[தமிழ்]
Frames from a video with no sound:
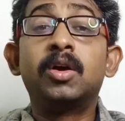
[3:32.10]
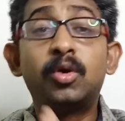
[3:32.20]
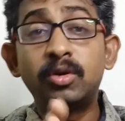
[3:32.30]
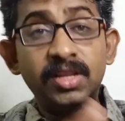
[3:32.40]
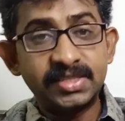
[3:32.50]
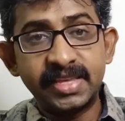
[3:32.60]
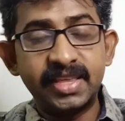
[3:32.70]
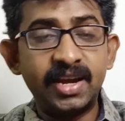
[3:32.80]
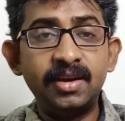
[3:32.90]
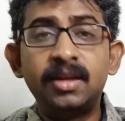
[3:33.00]
கூடுதல்
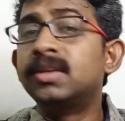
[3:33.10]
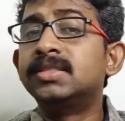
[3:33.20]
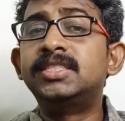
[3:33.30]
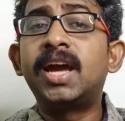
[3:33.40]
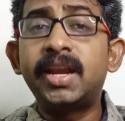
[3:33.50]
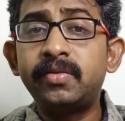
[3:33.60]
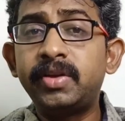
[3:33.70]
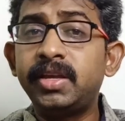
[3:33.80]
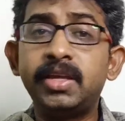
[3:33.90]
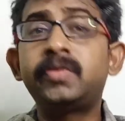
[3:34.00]
செய்திகள்
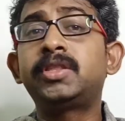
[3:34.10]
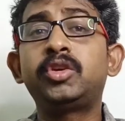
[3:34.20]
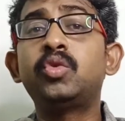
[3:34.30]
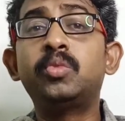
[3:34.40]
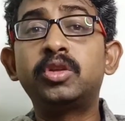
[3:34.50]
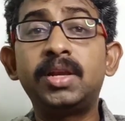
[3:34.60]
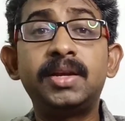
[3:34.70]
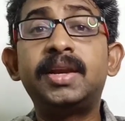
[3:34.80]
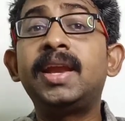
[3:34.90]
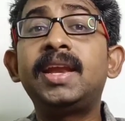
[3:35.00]
ஜனவரி இருபத்தி ஒம்போதில்
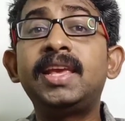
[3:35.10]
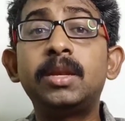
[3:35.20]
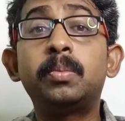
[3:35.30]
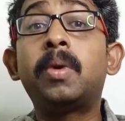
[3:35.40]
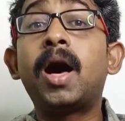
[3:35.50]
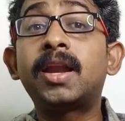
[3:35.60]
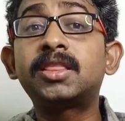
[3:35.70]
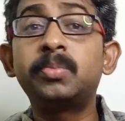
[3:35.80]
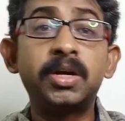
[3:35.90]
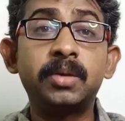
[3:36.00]
டெல்லியில்
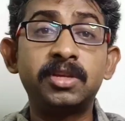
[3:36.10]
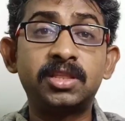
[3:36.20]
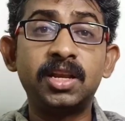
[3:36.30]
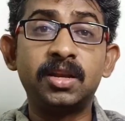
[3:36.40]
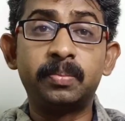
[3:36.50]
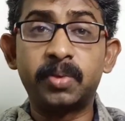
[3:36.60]
பாரத் மண்டபத்தில்